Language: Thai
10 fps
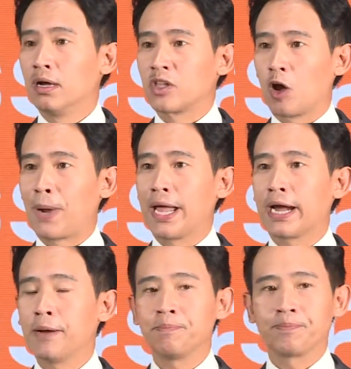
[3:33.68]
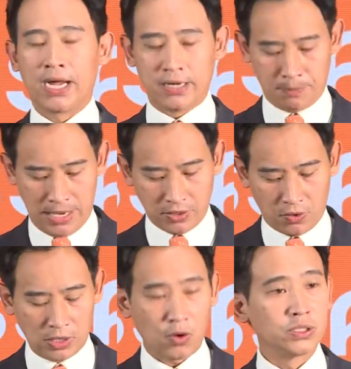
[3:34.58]
ต่อไปครับการทำงานขอ
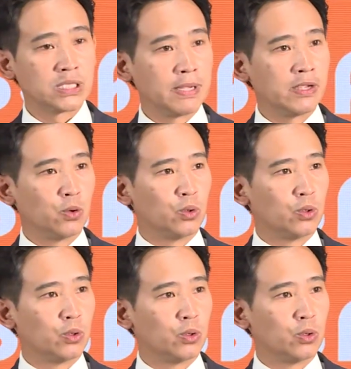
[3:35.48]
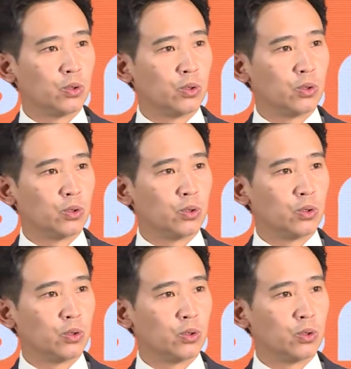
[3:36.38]
งเราคงจะมีอยู่ สองถึงสาม ส่วนด้
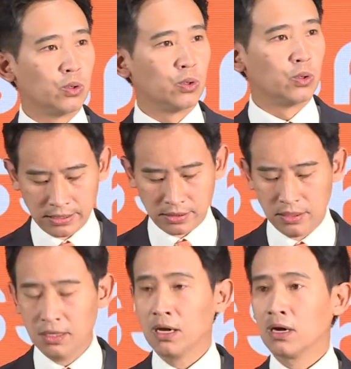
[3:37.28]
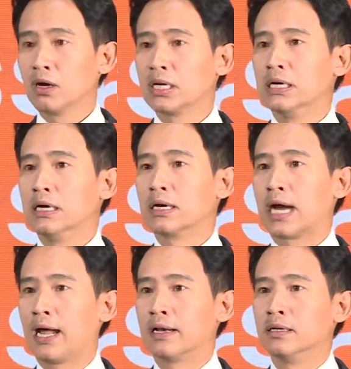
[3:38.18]
วยกันอันที่หนึ่งก็คือ
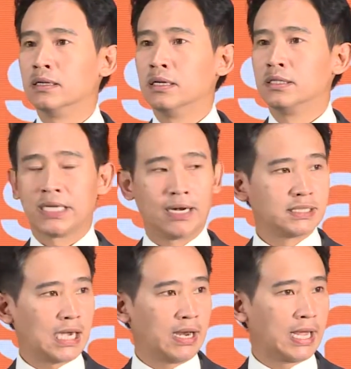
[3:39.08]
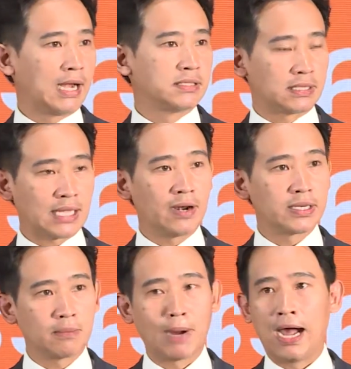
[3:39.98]
การเจรจาในการจัดตั้งรั
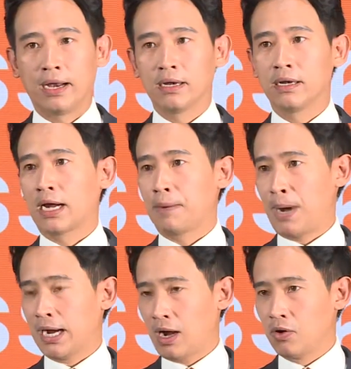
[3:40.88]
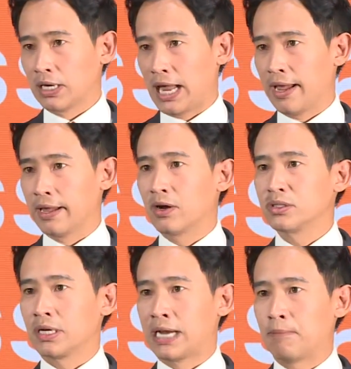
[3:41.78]
ฐบาลนะครับพรรคก้าวไกลก็
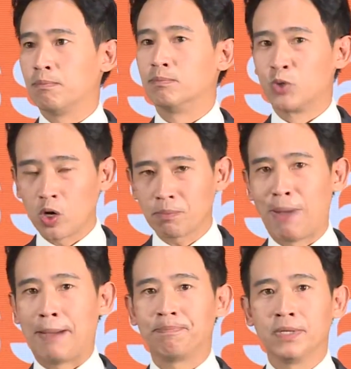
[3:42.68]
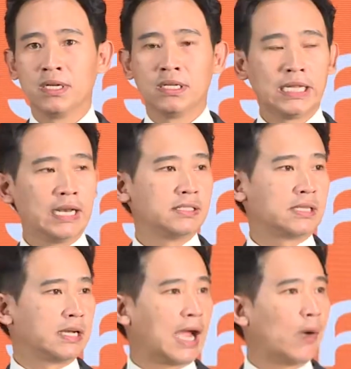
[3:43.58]
จะนำ road map ที่ได้
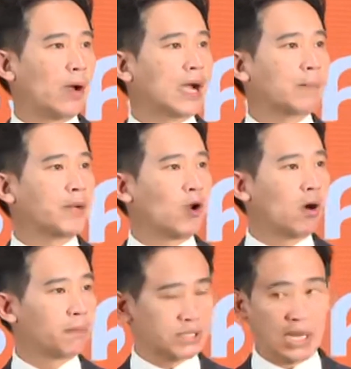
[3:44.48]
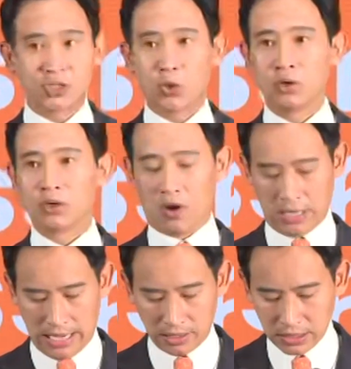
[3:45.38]
สัญญาไว้กับพี่น้องประชาชนก่อน
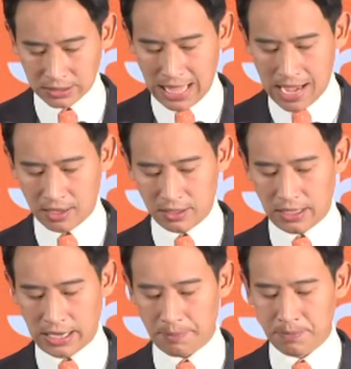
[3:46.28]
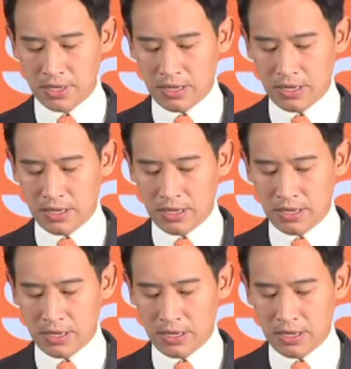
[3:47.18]
การเลือกตั้งนะครับ